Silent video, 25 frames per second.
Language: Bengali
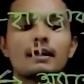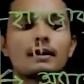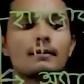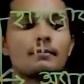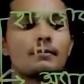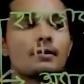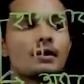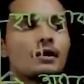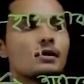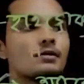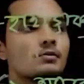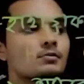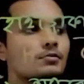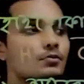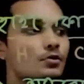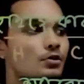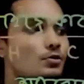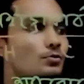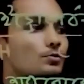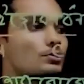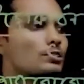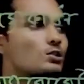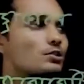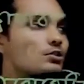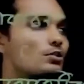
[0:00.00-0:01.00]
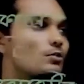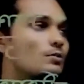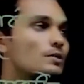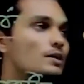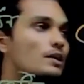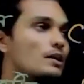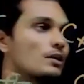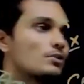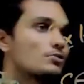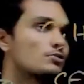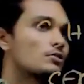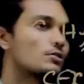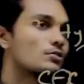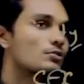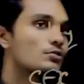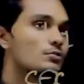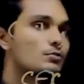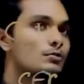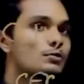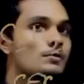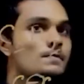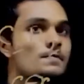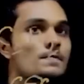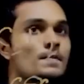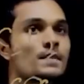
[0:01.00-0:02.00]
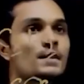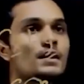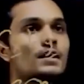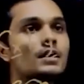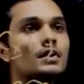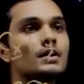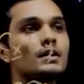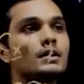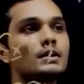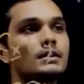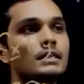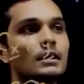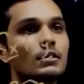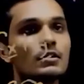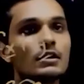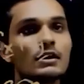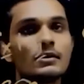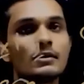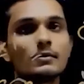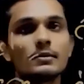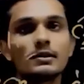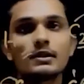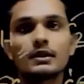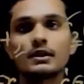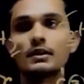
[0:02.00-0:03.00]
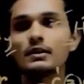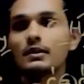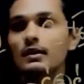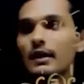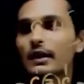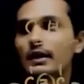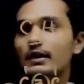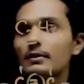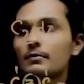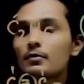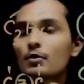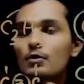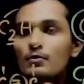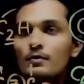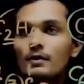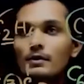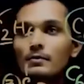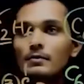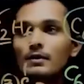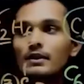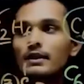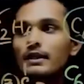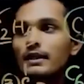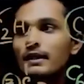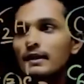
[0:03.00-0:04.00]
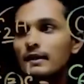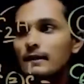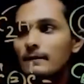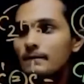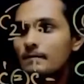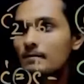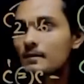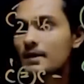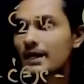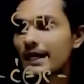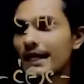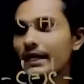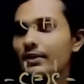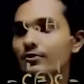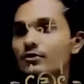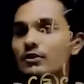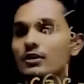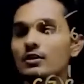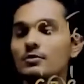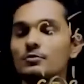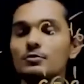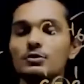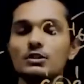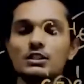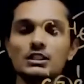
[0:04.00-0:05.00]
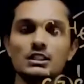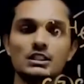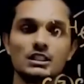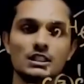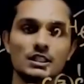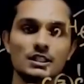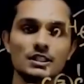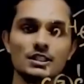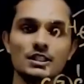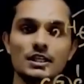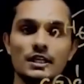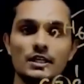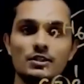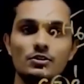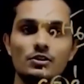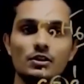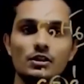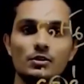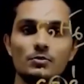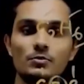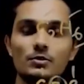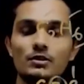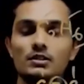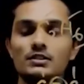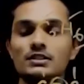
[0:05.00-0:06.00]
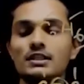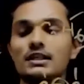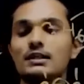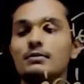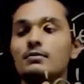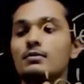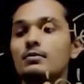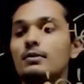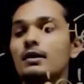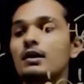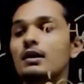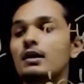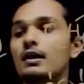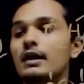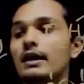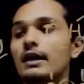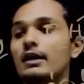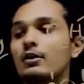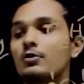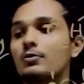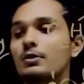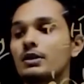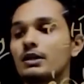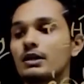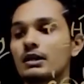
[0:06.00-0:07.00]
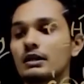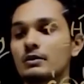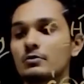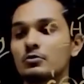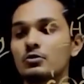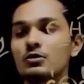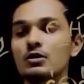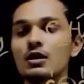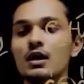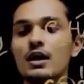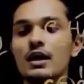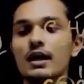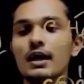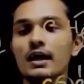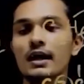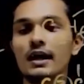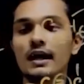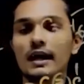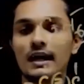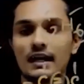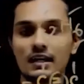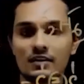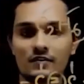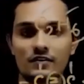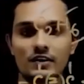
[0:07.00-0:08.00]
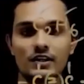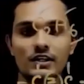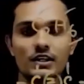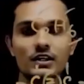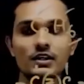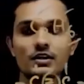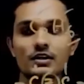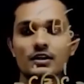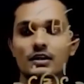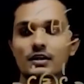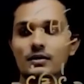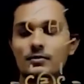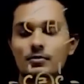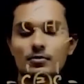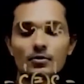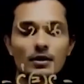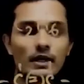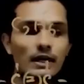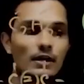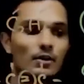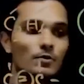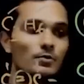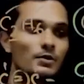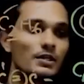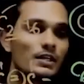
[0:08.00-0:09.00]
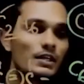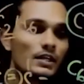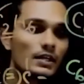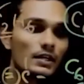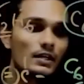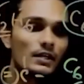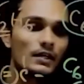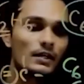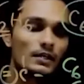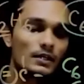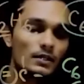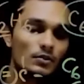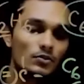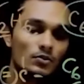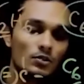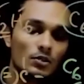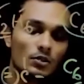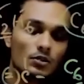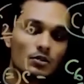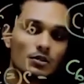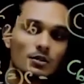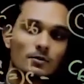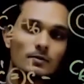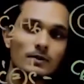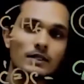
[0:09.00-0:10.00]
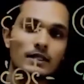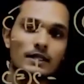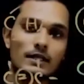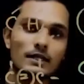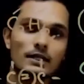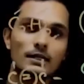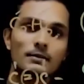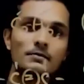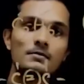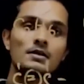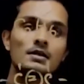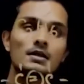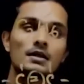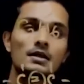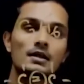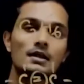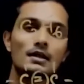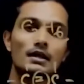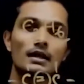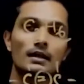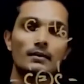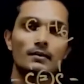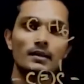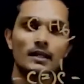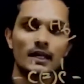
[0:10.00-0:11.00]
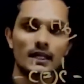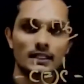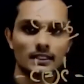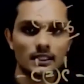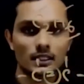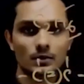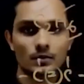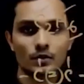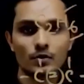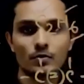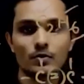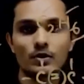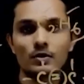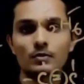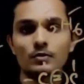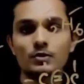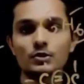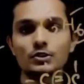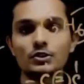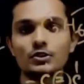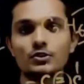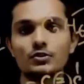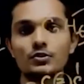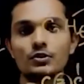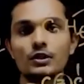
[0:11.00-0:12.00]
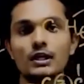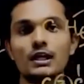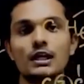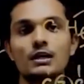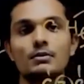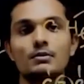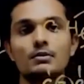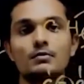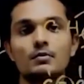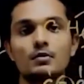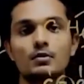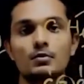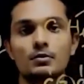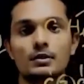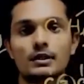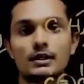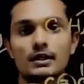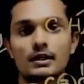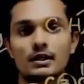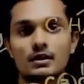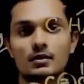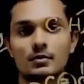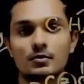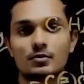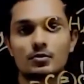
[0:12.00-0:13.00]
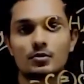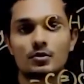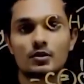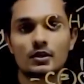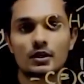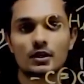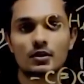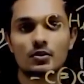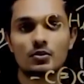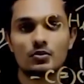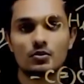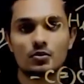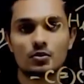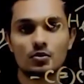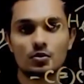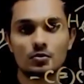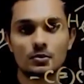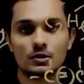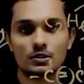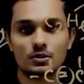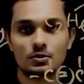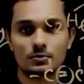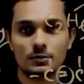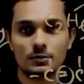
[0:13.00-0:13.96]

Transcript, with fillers: নিয়ে আমরা পরবর্তী টপিক আলোচনা করব তাহলে আমাদের এই পর্বে আমরা দেখলাম হাইড্রোকার্বন কি জিনিস হাইড্রোকার্বনের শ্রেণী বিভাগ অ্যারোমেটিক এবং অ্যালিফ্যাটিক এবং অ্যারোমেটিকের একটা উদাহরণ আমরা দেখলাম আমাদের আজকের পর্ব এই পর্যন্তই আগামী পর্ব দেখার আমন্ত্রণ থাকলো ধন্যবাদ